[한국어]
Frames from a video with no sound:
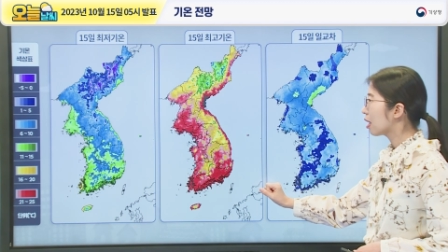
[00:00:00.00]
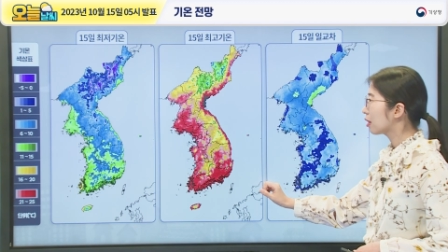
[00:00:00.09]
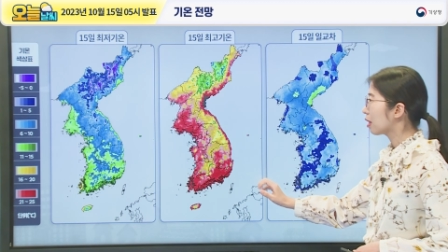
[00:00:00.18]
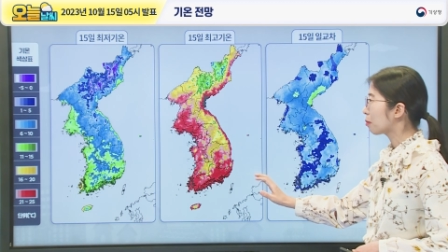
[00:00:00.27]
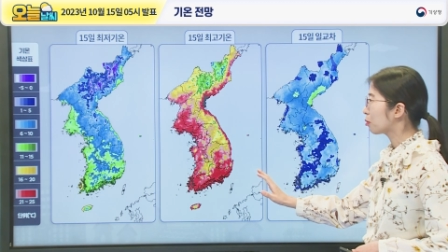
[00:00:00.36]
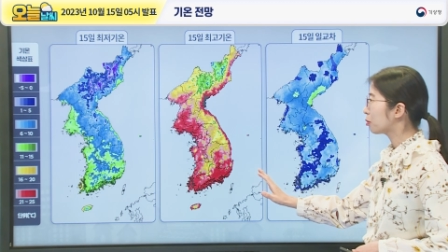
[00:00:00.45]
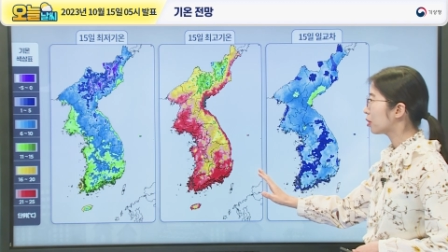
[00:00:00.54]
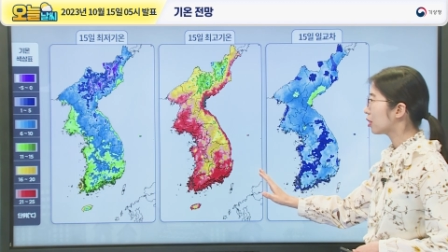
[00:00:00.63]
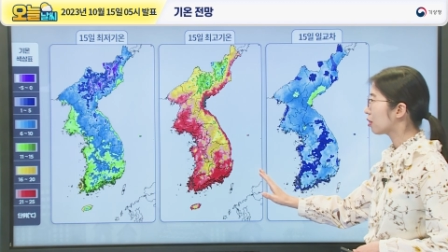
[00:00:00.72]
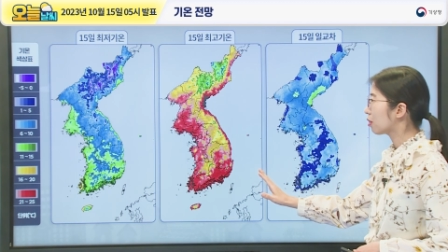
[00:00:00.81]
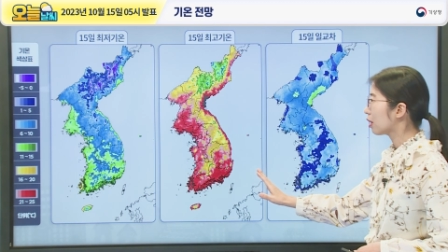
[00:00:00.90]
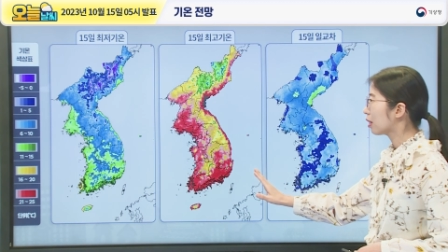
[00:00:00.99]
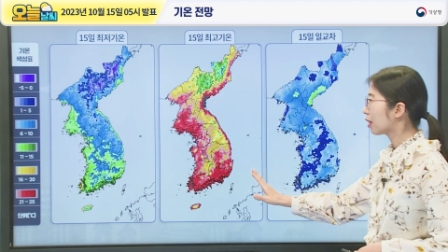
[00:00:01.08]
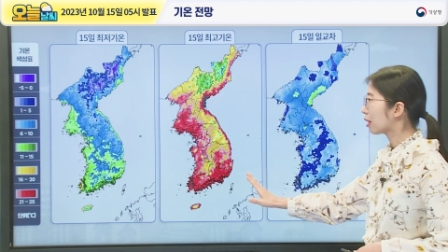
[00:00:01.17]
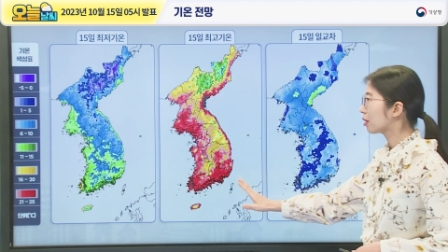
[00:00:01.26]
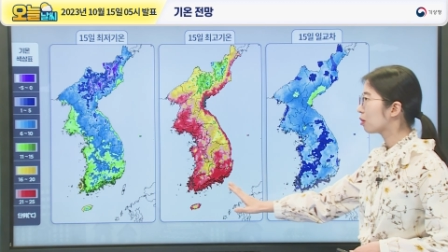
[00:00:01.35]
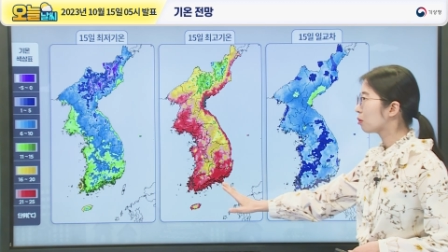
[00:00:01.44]
대부분 지역이
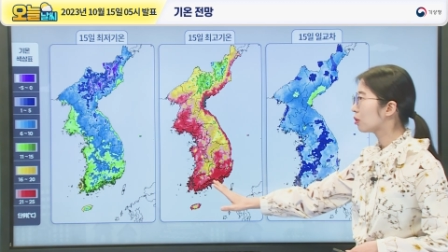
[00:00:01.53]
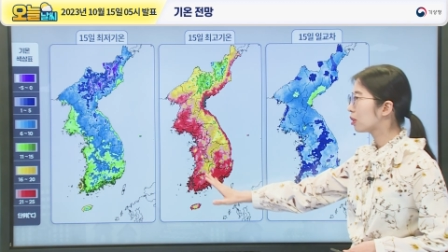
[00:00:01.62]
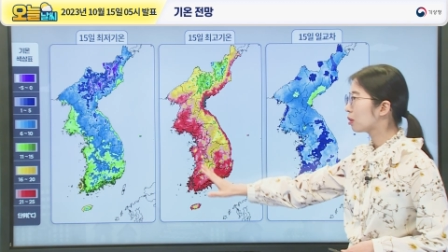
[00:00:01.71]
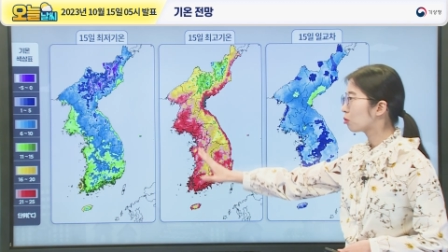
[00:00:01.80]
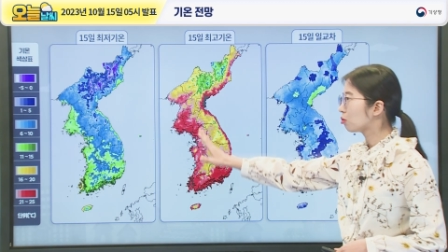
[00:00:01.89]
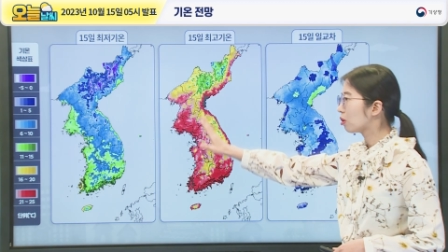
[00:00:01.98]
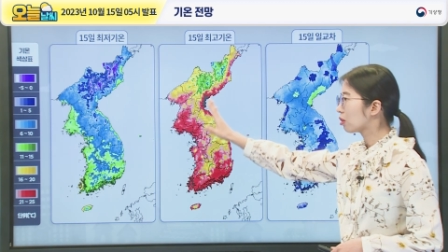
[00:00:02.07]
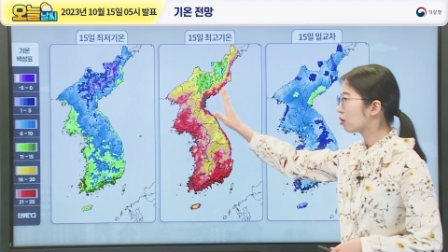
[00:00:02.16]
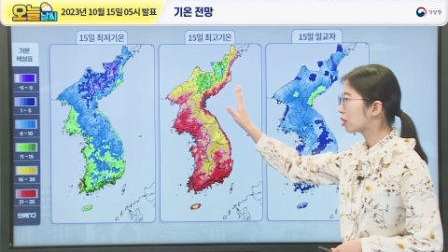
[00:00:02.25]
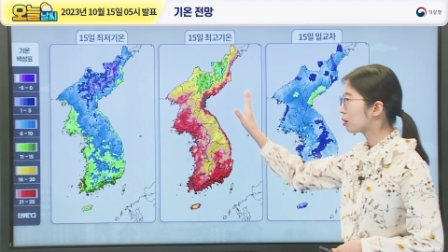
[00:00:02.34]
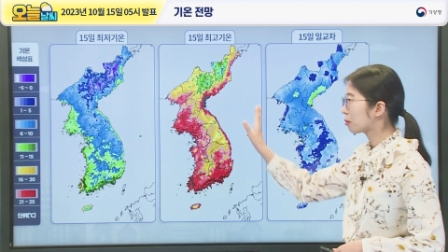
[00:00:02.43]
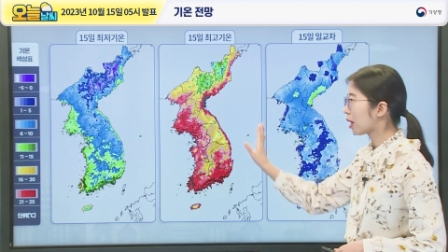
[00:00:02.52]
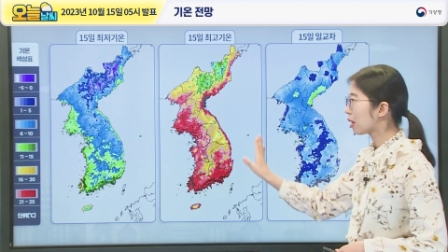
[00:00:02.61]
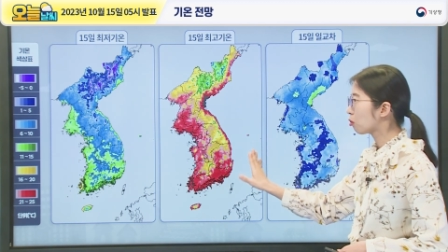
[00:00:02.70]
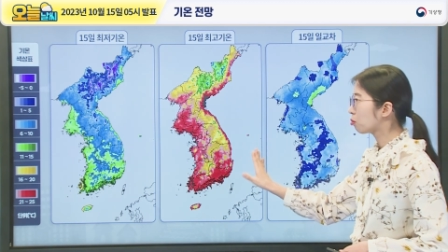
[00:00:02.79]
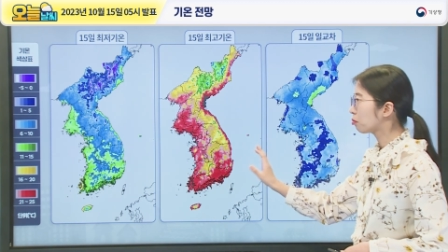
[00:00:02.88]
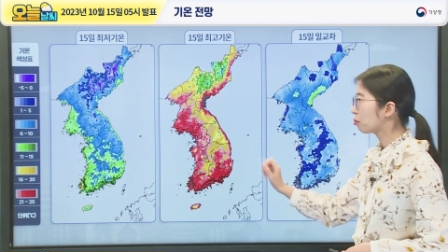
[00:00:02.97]
낮 기온은 19에서
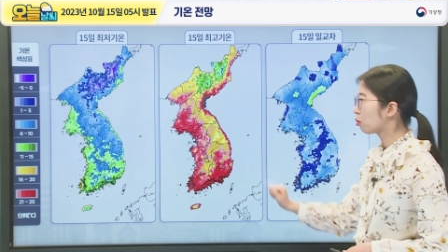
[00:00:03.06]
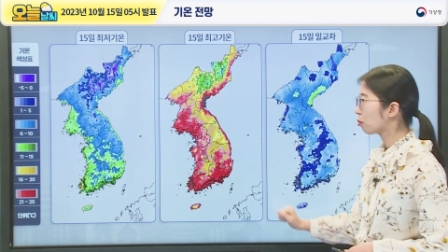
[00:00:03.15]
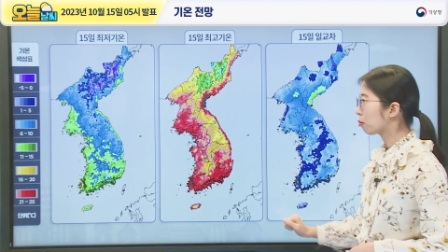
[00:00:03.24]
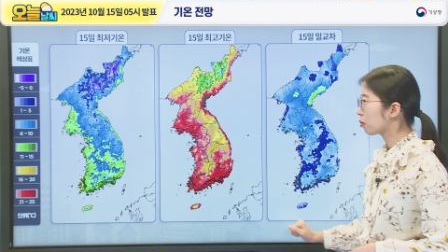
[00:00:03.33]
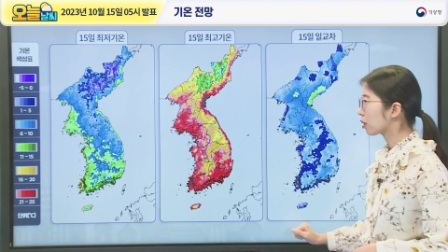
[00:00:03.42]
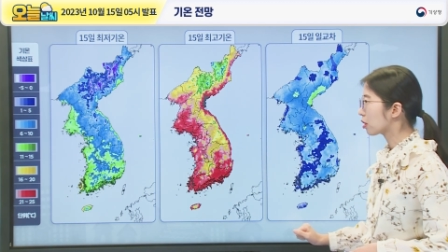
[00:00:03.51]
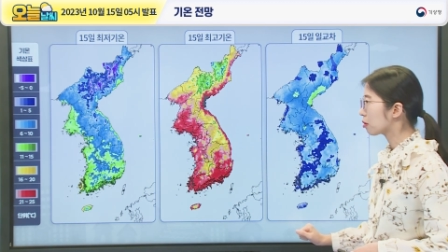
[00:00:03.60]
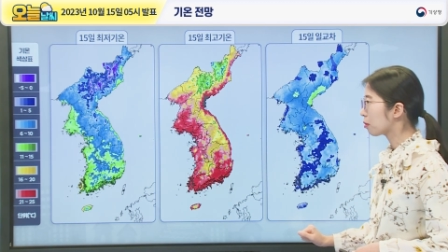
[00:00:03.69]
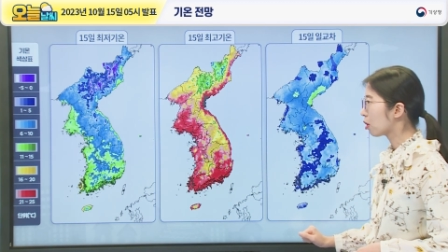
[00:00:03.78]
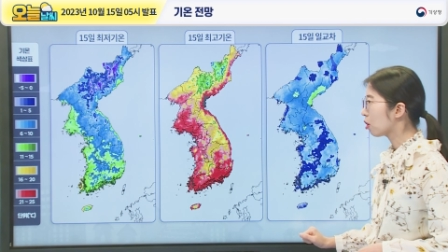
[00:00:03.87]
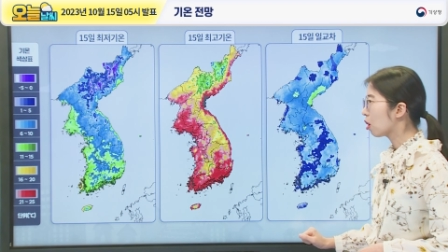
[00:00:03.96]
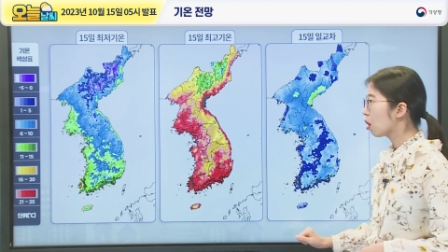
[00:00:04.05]
24도 분포를 보이겠으며